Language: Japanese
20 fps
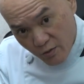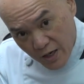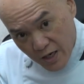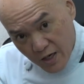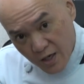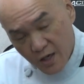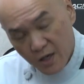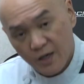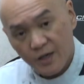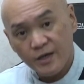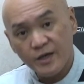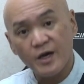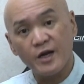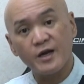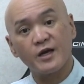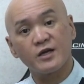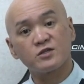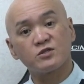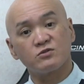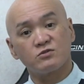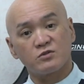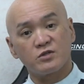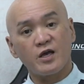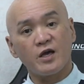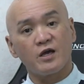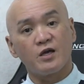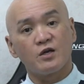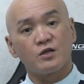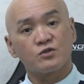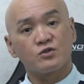はやりやすいの
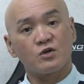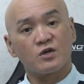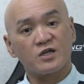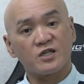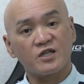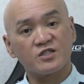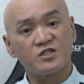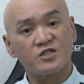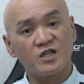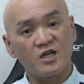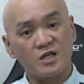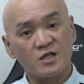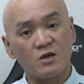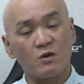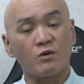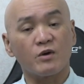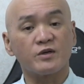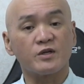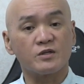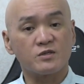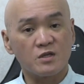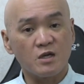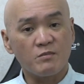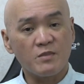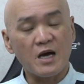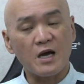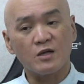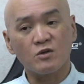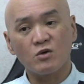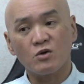でそういう形でやった方がいいですね
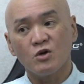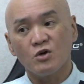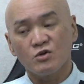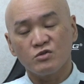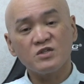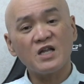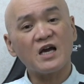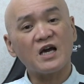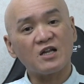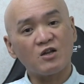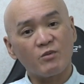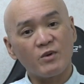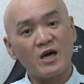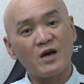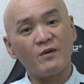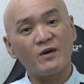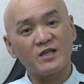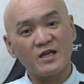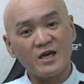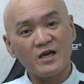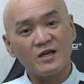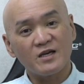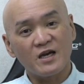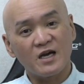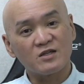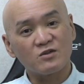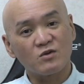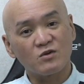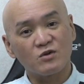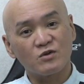まああの不仲の場合はね
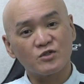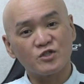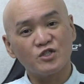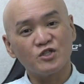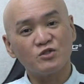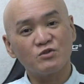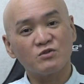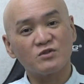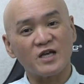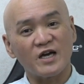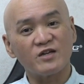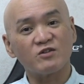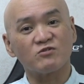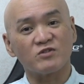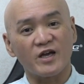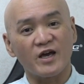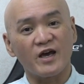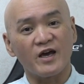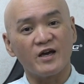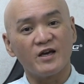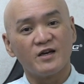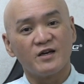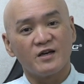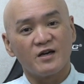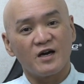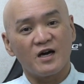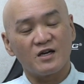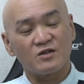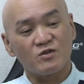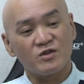あの信用ないので
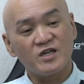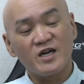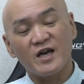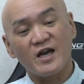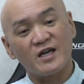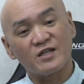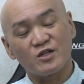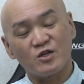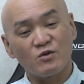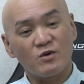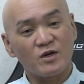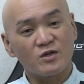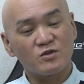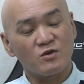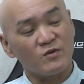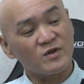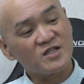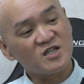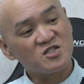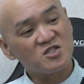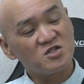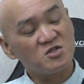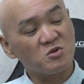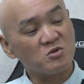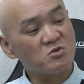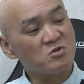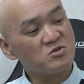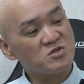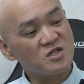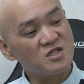あの嫌やって言われて私お
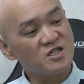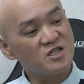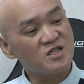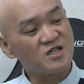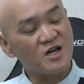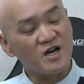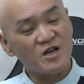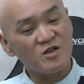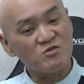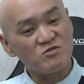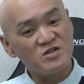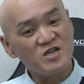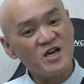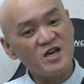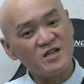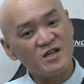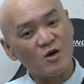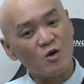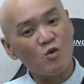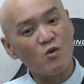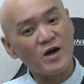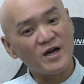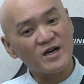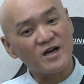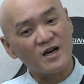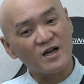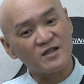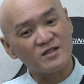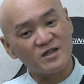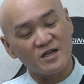父ちゃんに切られても嫌やねん怖い
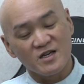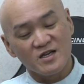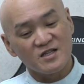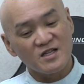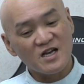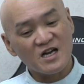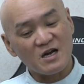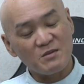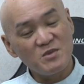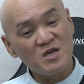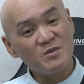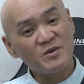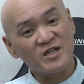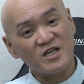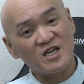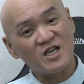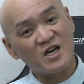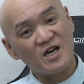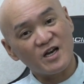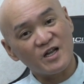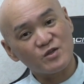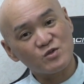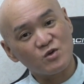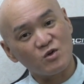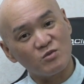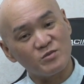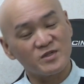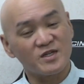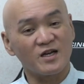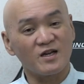からってなんか身まで切られ
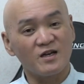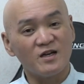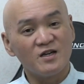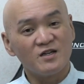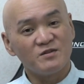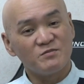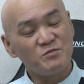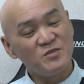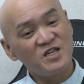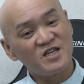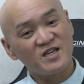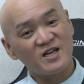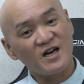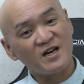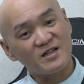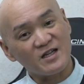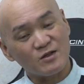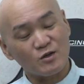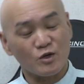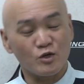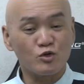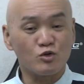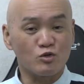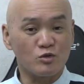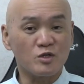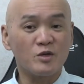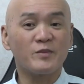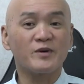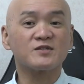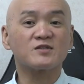そうみたいな身切られたとかいう人
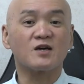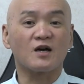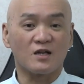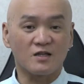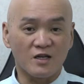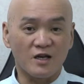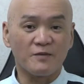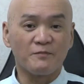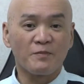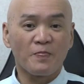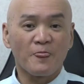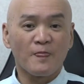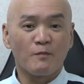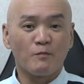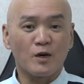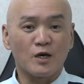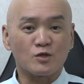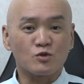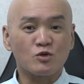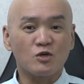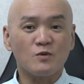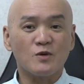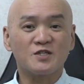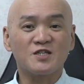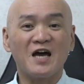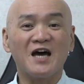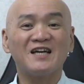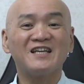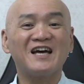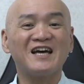いてますからねまあそれは
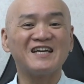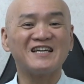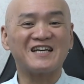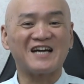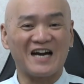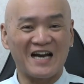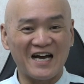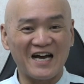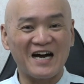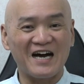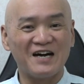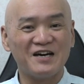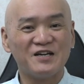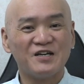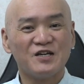しゃあないから